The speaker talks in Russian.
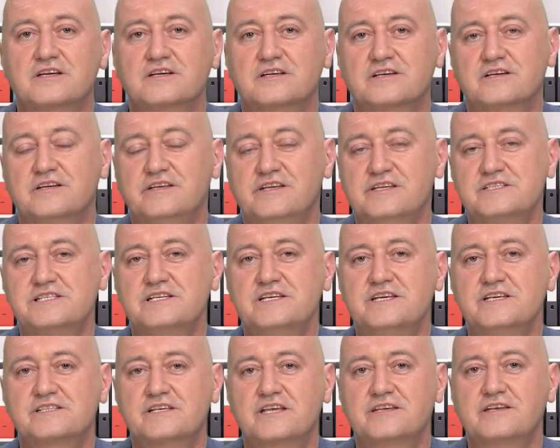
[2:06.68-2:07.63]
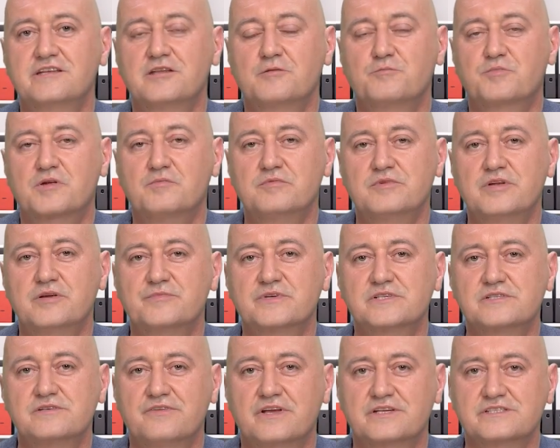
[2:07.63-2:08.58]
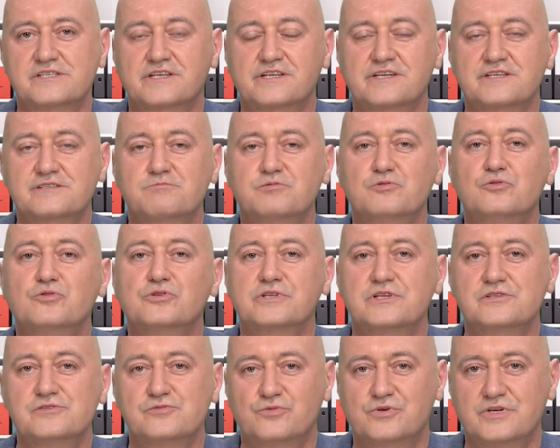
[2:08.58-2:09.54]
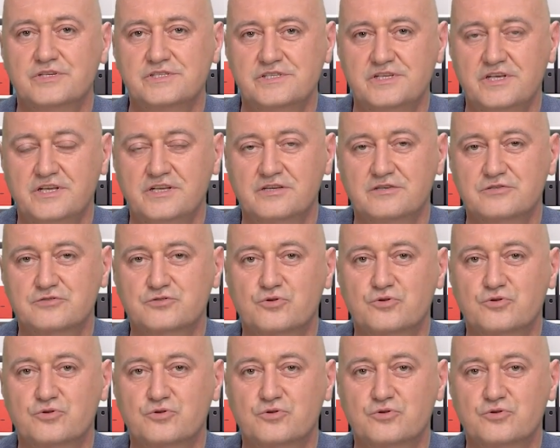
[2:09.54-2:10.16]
а если есть какие-то проблемы, связанные с плотностью костей,